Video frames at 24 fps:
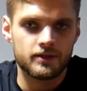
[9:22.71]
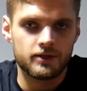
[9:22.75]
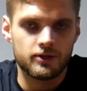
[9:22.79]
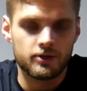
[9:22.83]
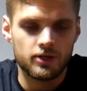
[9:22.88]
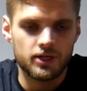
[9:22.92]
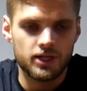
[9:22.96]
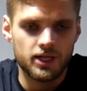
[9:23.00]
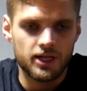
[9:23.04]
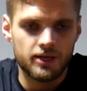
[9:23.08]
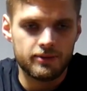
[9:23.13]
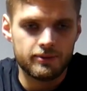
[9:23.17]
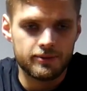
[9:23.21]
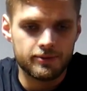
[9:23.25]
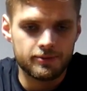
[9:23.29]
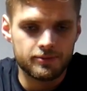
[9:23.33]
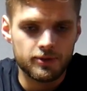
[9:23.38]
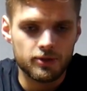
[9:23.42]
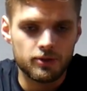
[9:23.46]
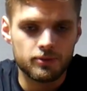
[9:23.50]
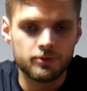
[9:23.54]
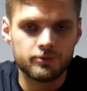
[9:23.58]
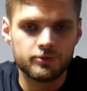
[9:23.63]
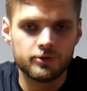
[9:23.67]
Kolana
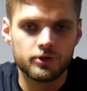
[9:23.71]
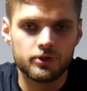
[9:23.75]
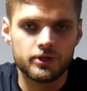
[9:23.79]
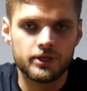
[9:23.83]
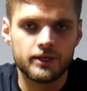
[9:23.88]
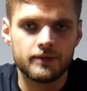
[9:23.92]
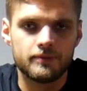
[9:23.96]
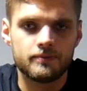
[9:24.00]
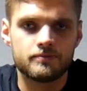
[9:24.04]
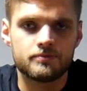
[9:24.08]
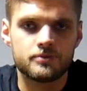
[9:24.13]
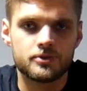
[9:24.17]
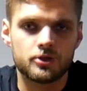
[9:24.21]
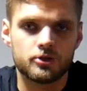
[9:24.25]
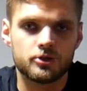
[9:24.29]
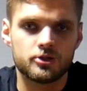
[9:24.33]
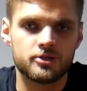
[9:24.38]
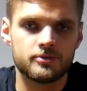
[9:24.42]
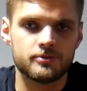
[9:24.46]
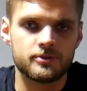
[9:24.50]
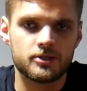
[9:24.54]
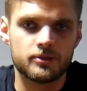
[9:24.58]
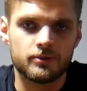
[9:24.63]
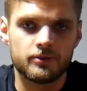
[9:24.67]
mamy omówione,
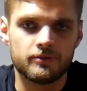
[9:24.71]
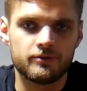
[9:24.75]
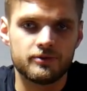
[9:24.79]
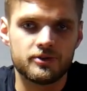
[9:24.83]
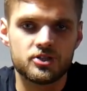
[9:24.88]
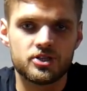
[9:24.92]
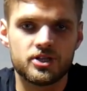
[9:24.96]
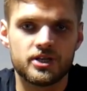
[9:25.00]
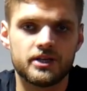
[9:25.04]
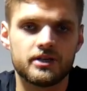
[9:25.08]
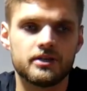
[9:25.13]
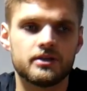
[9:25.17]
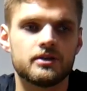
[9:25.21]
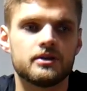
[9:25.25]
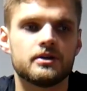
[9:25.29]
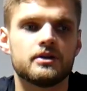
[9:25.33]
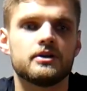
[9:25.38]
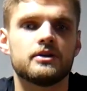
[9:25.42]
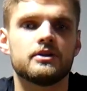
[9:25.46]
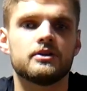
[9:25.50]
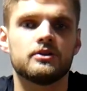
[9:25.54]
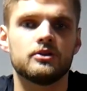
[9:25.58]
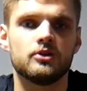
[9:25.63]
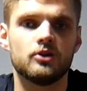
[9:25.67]
przechodzimy sobie wyżej
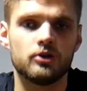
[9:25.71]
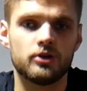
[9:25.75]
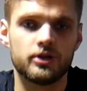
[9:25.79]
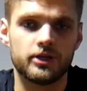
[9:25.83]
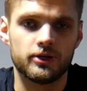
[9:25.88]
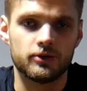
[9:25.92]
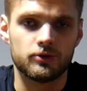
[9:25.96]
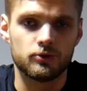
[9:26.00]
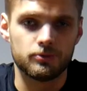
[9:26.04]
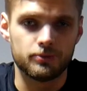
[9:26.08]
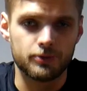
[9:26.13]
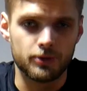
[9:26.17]
do rejonu